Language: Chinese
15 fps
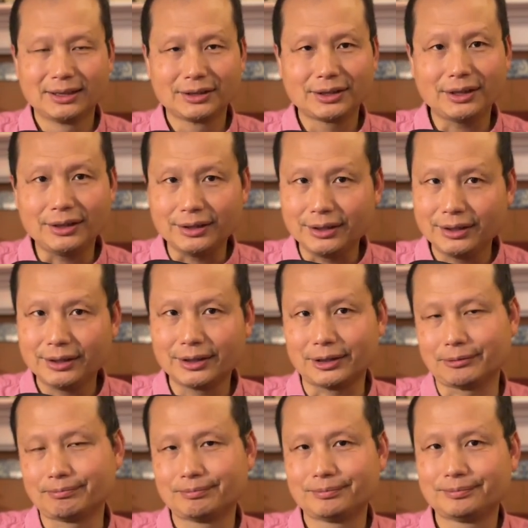第一呢，
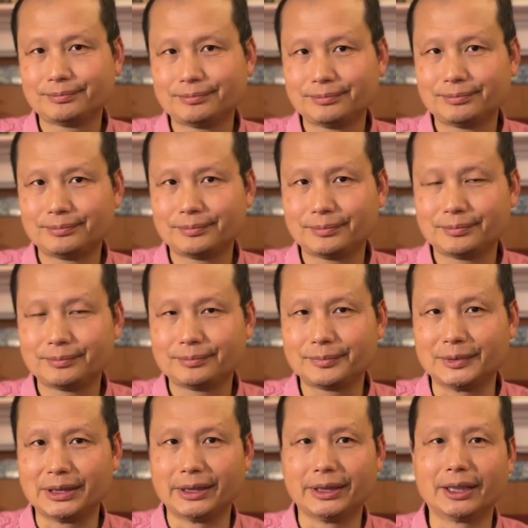
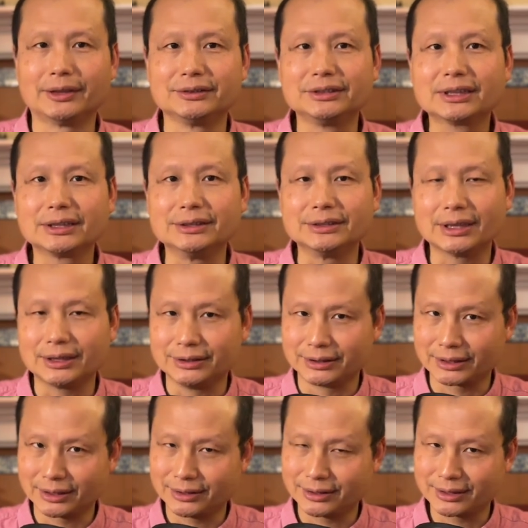你要认认
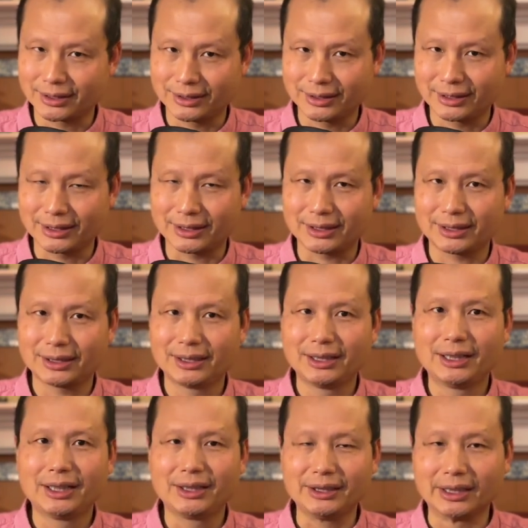真真的、
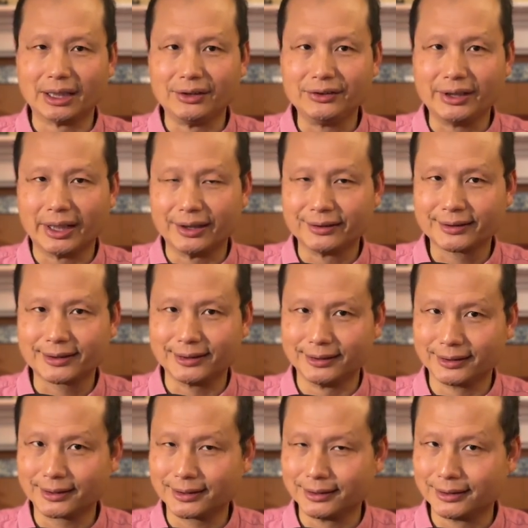严严
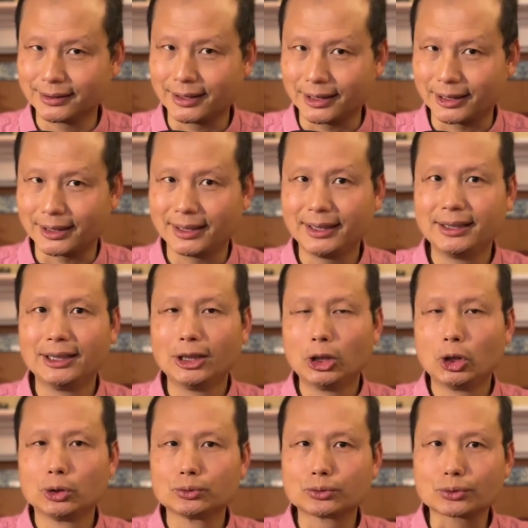格格的
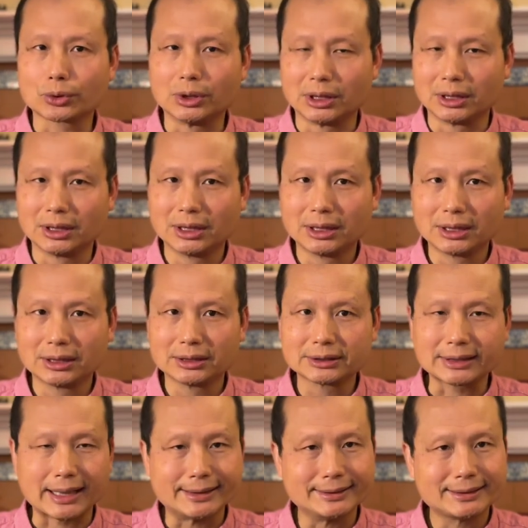做
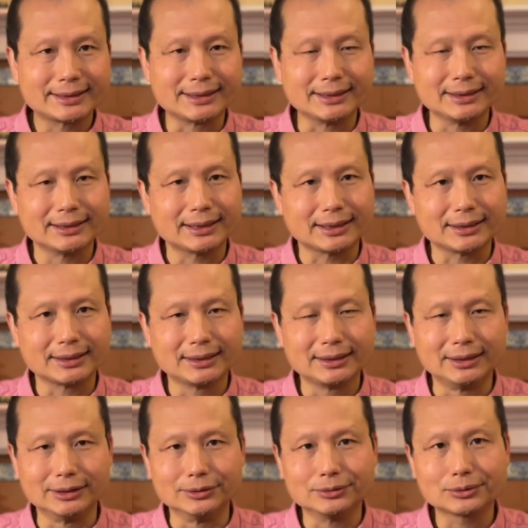三期的
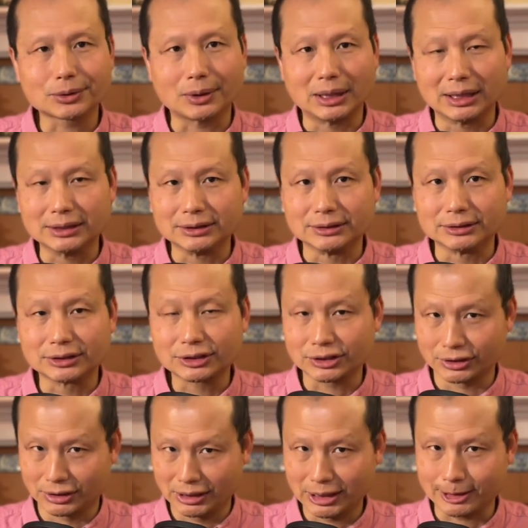临床
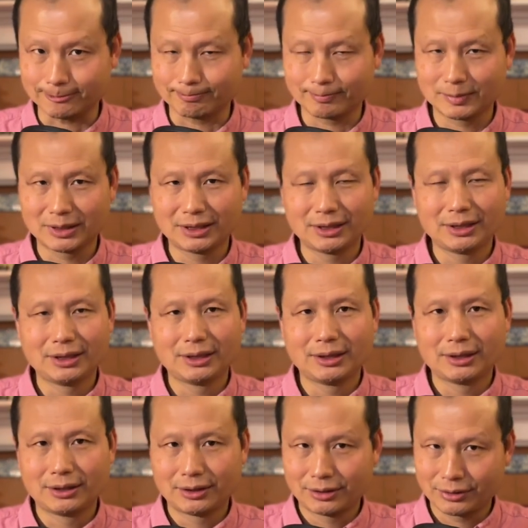试验，
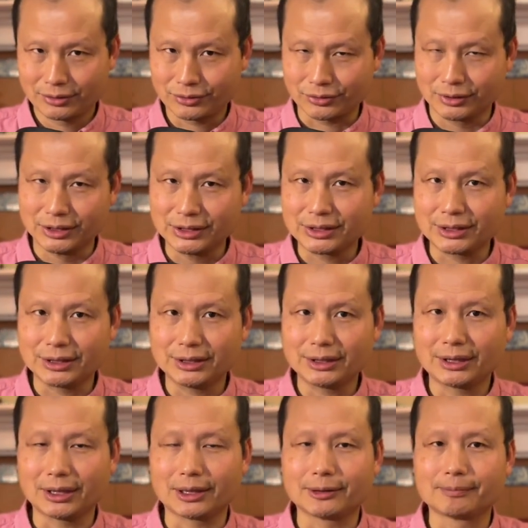随机
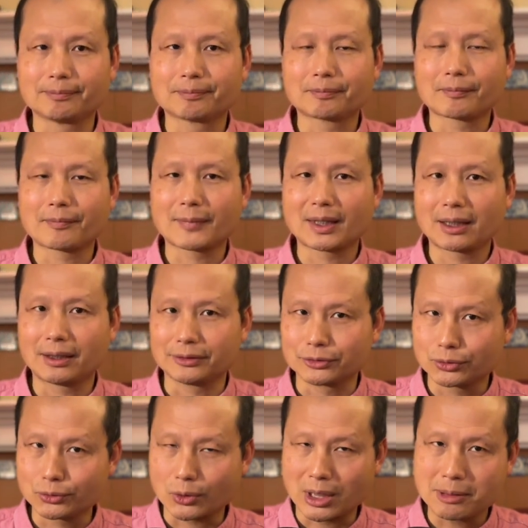的、
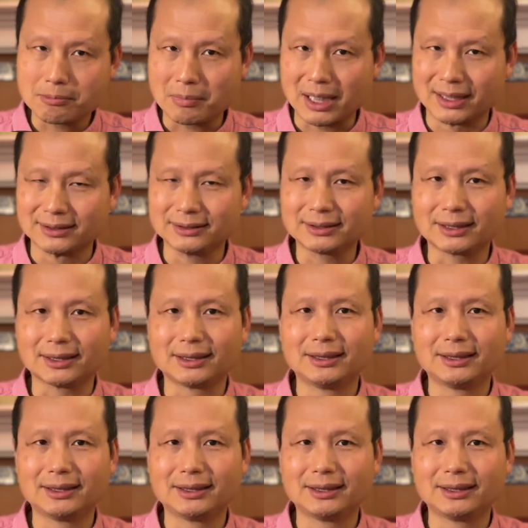双盲的。